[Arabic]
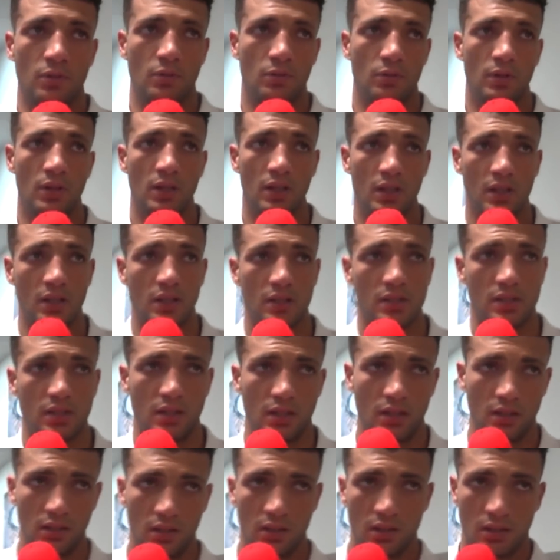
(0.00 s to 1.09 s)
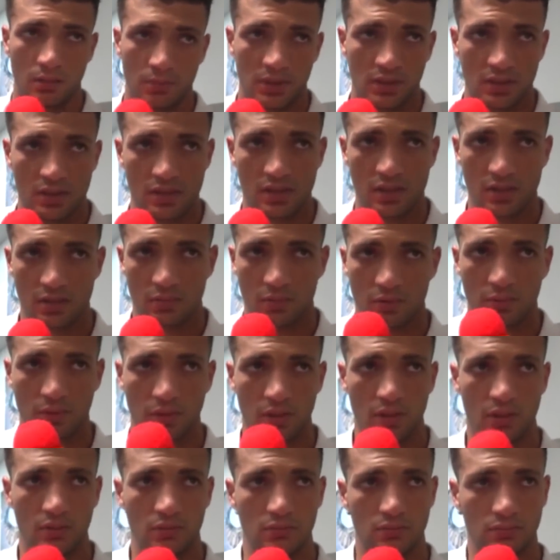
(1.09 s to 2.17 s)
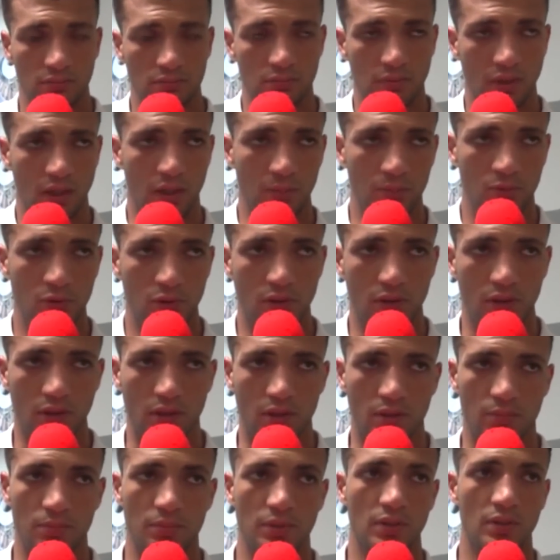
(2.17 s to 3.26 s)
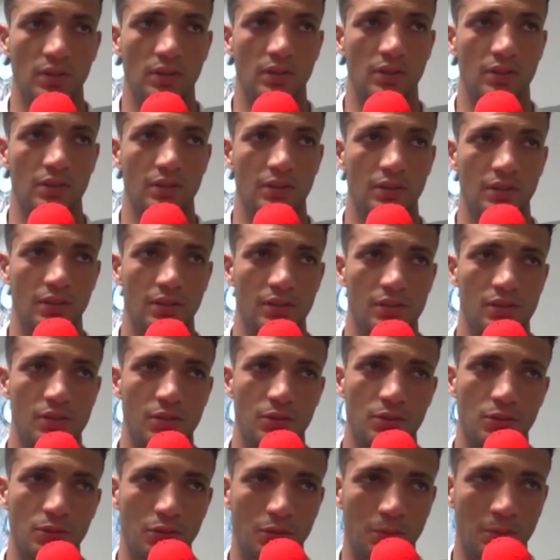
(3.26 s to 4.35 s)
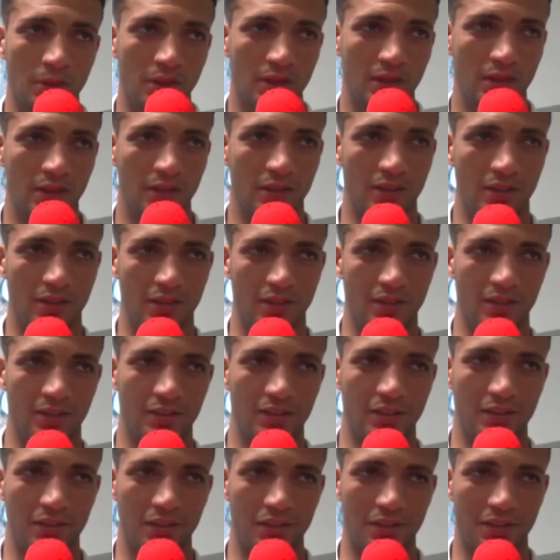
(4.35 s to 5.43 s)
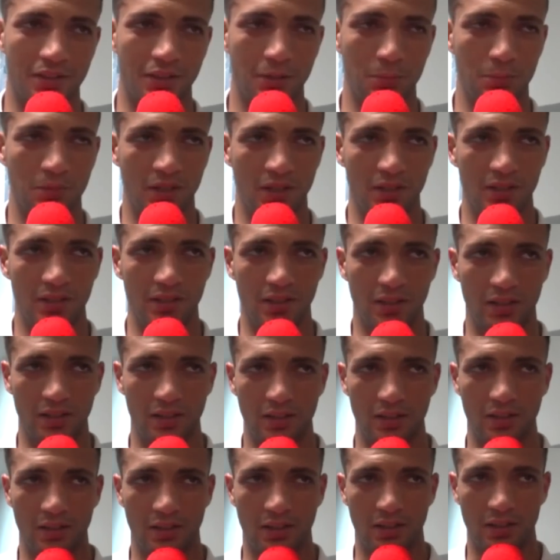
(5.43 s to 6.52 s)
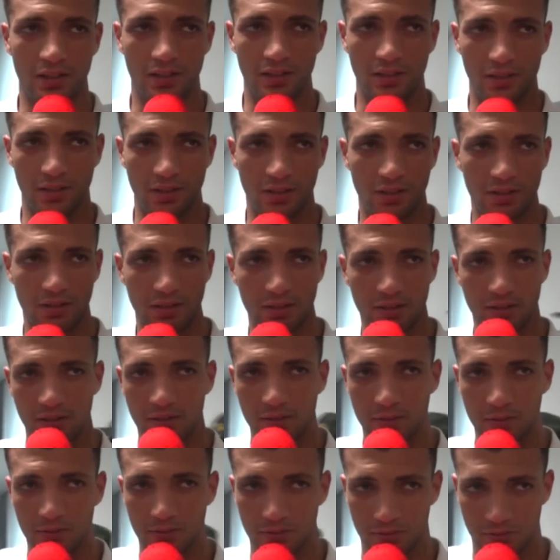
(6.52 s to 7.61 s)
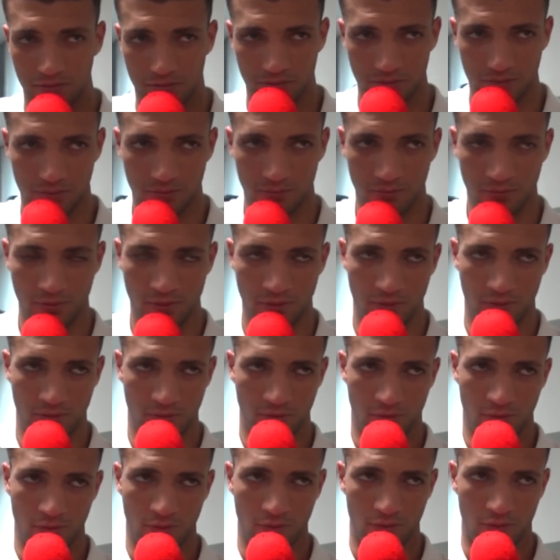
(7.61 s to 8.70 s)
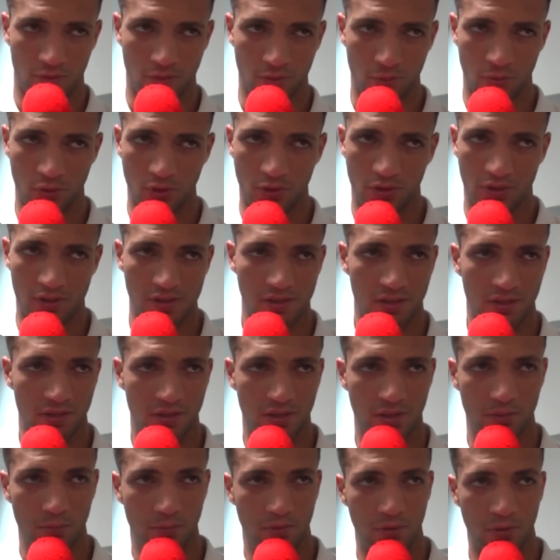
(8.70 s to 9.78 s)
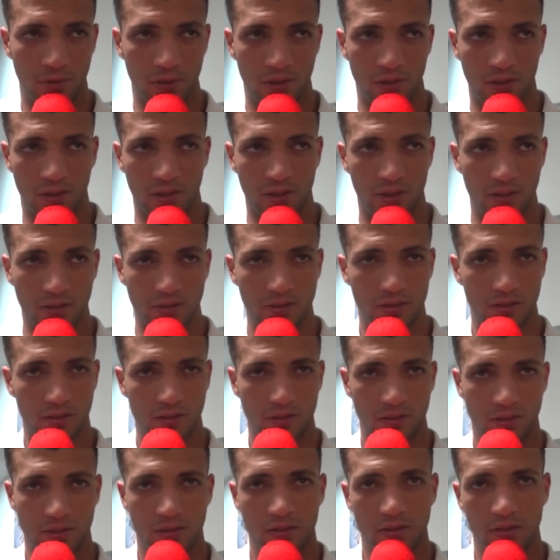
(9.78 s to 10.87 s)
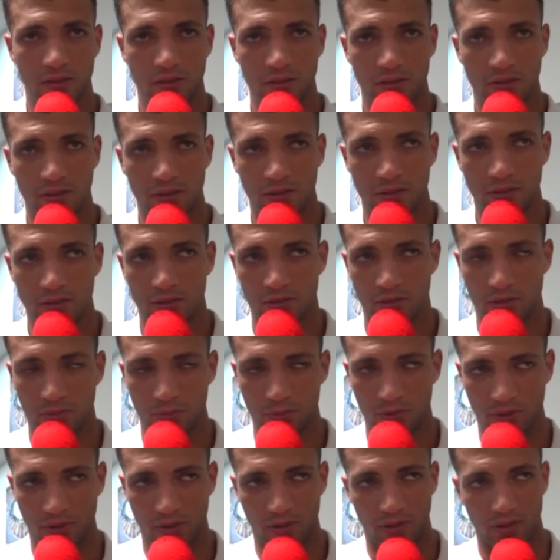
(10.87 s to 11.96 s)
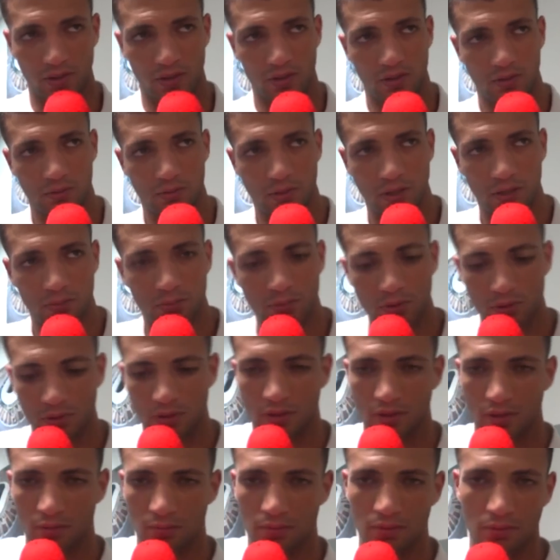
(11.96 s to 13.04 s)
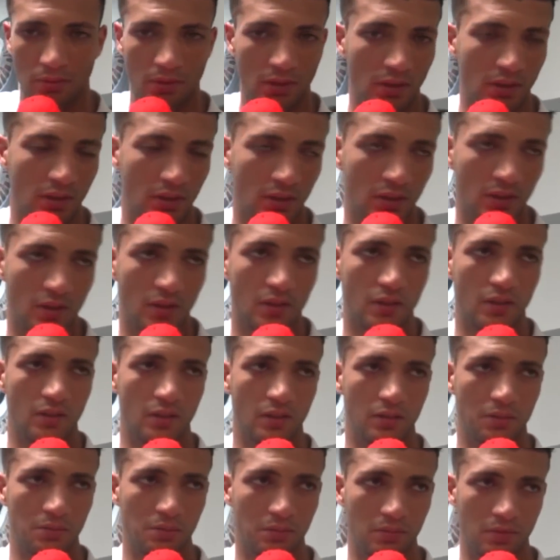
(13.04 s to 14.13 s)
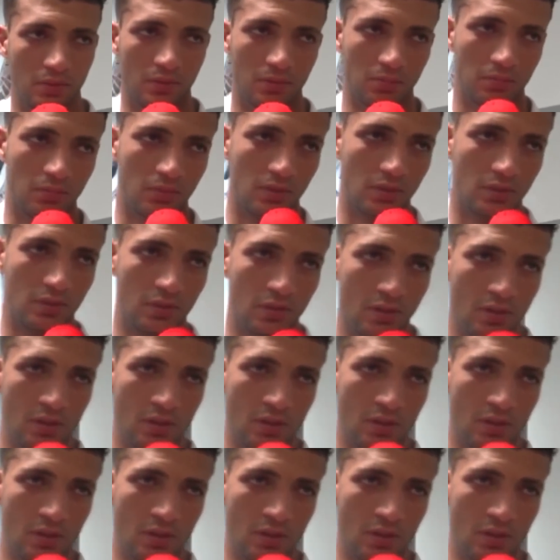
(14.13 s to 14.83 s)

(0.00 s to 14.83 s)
والله صحيح نهار ما تنساش من البال الحمد لله يا ربي آه، سيرتو معنا تيتر تعبنا عليه على الاخر على الاخر على الاخر و وجمهورنا زاد تعب ورانا على الاخر آه، نهدي له الشامبيون هذايا والحمد لله يا ربي معناها